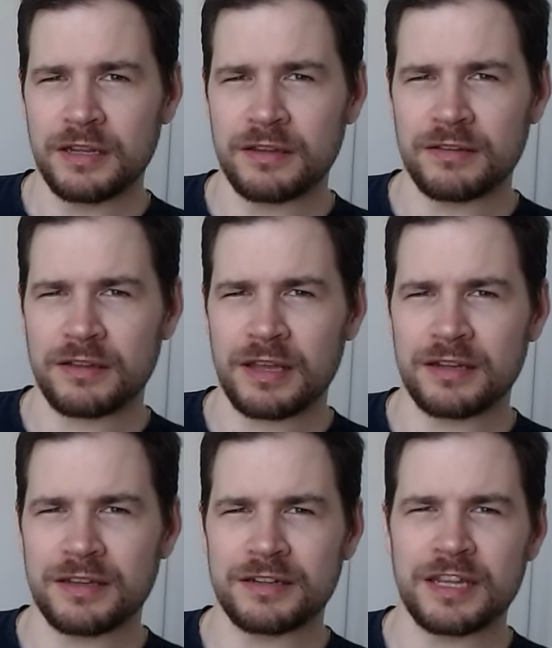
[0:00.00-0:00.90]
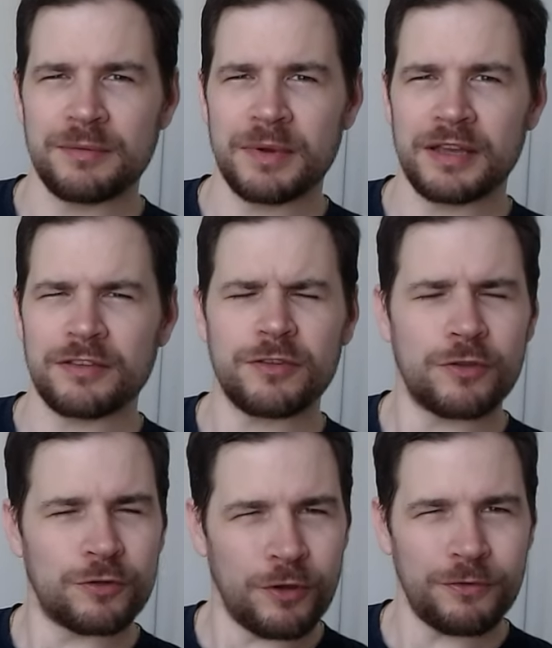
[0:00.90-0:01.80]
Das andere Thema ist
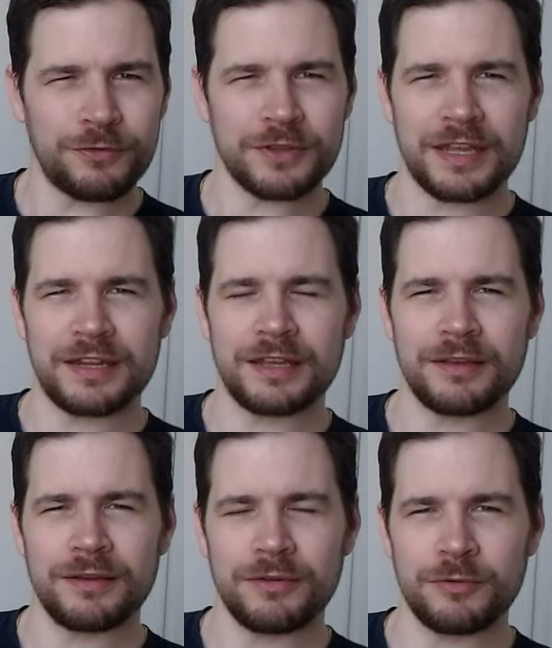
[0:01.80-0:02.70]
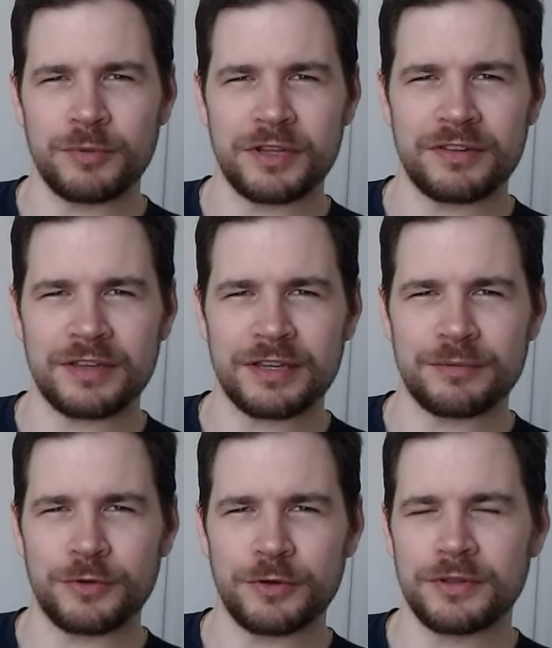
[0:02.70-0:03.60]
Surfskating, über das ich
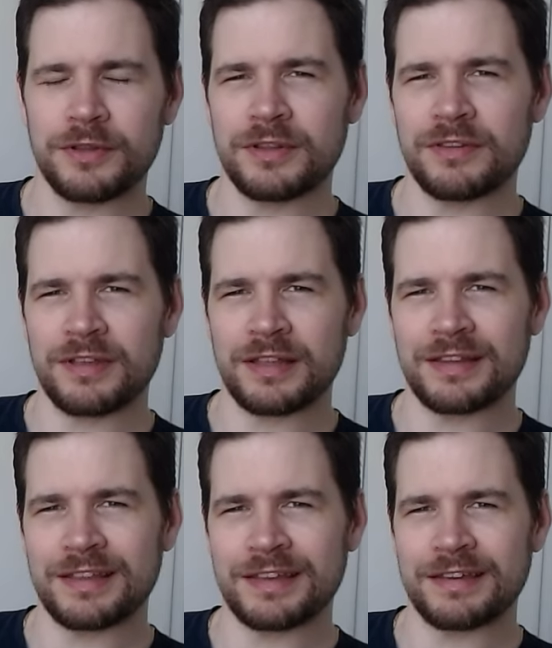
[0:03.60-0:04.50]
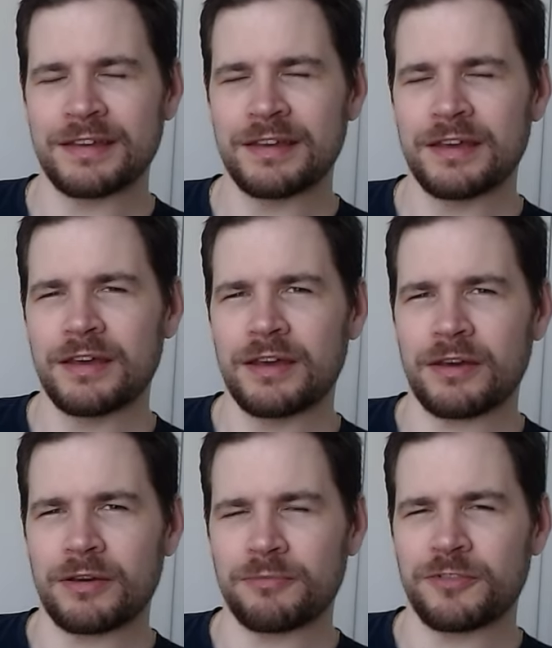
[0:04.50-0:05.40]
reden möchte. Das andere
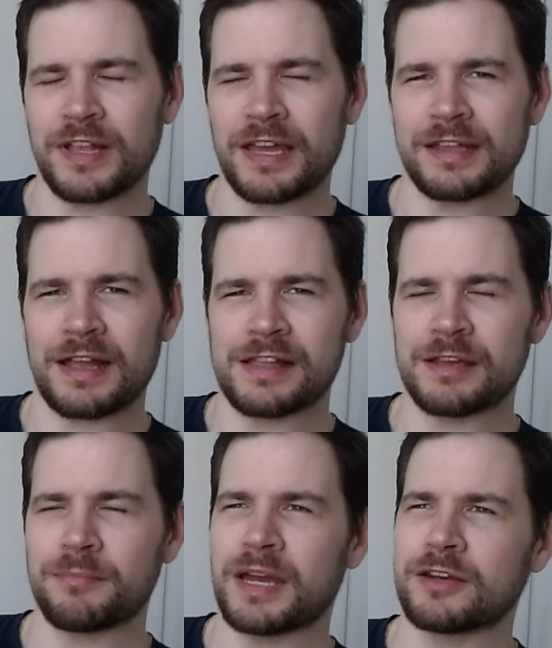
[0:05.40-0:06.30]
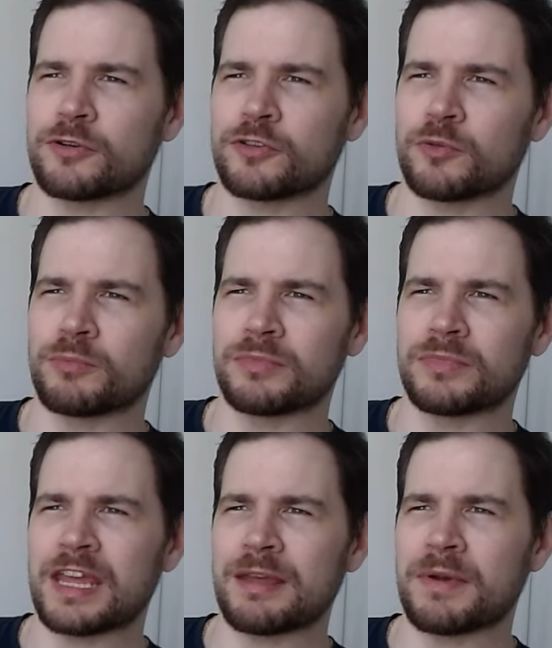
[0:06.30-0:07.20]
ähm, vielleicht allgemein noch zum
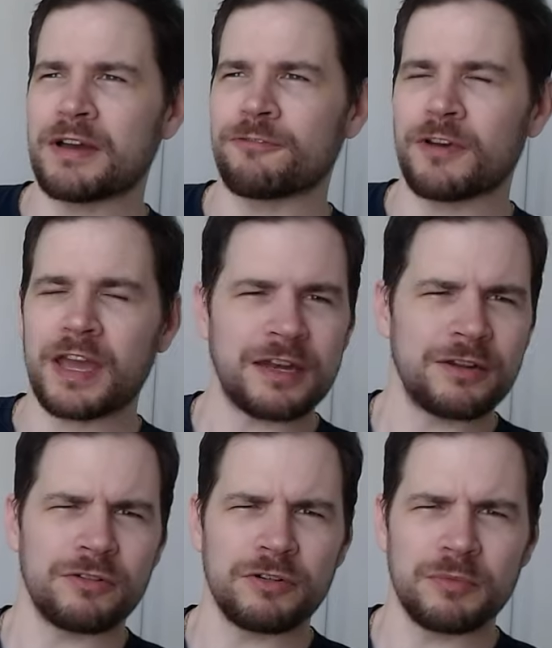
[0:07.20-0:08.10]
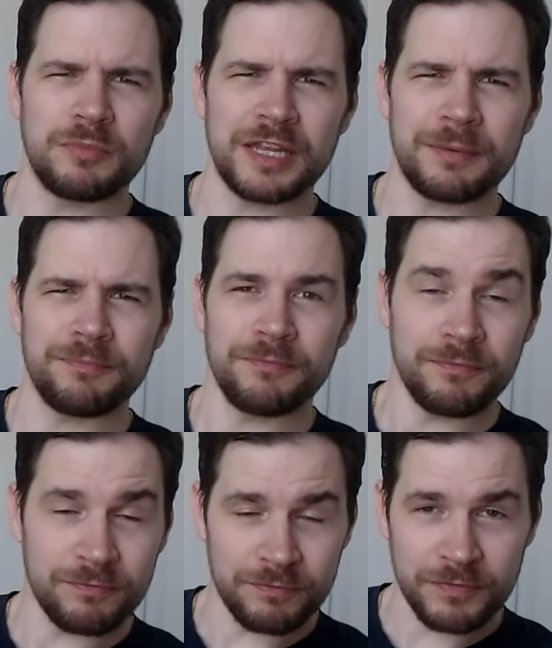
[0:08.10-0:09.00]
Thema Veränderung im
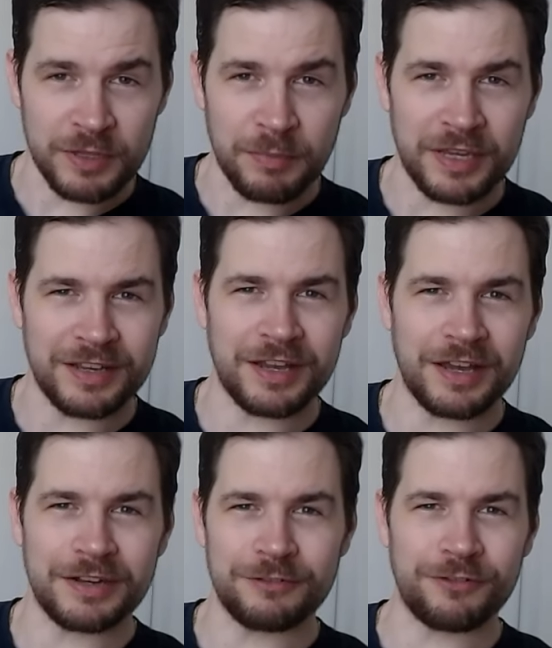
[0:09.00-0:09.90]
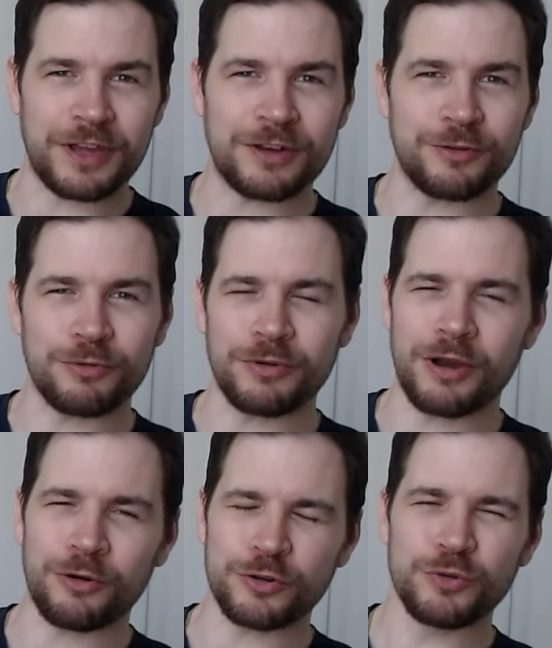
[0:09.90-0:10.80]
Leben. Ich mache ja gerade eine Veränderung
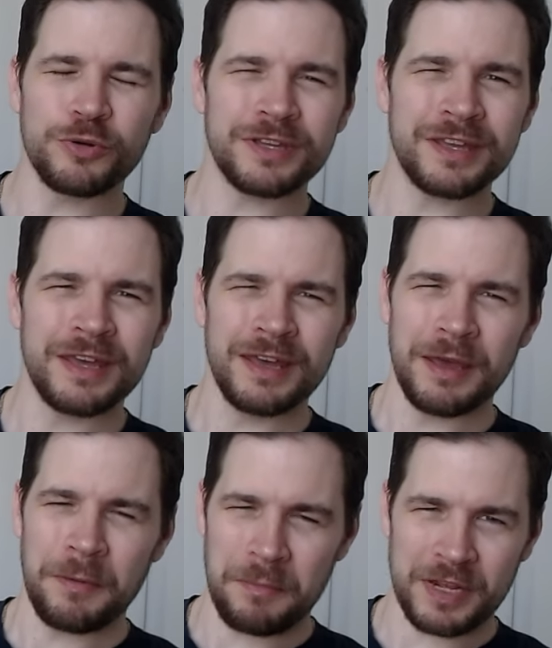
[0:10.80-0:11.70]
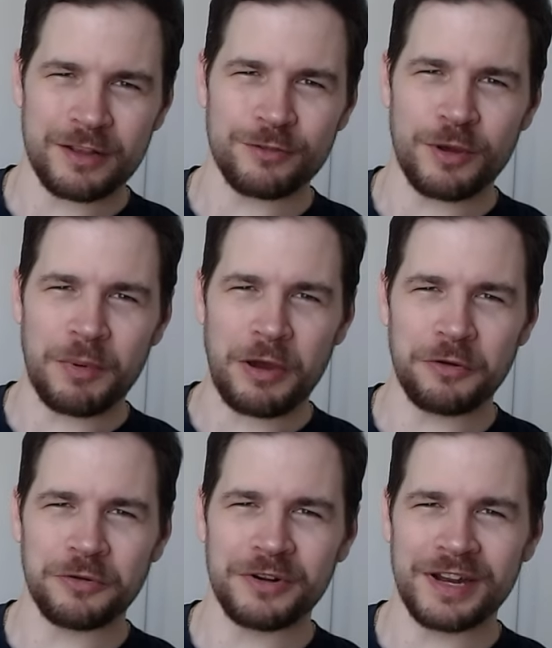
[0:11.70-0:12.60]
auch durch. Mehr dazu aber auch
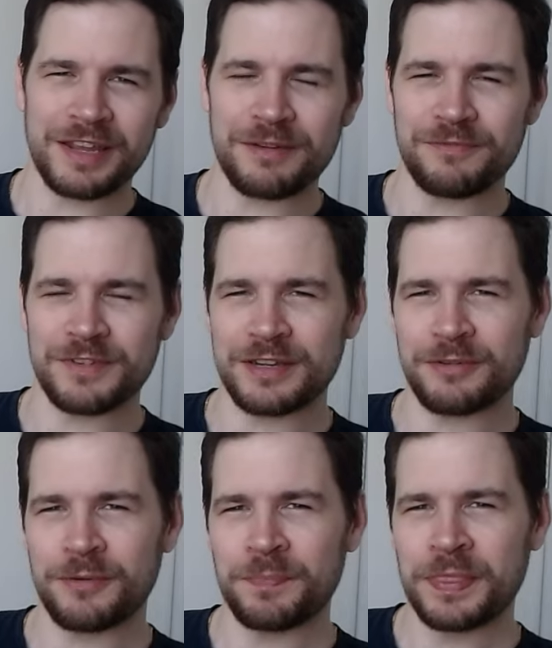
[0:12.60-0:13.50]
noch gleich im Video.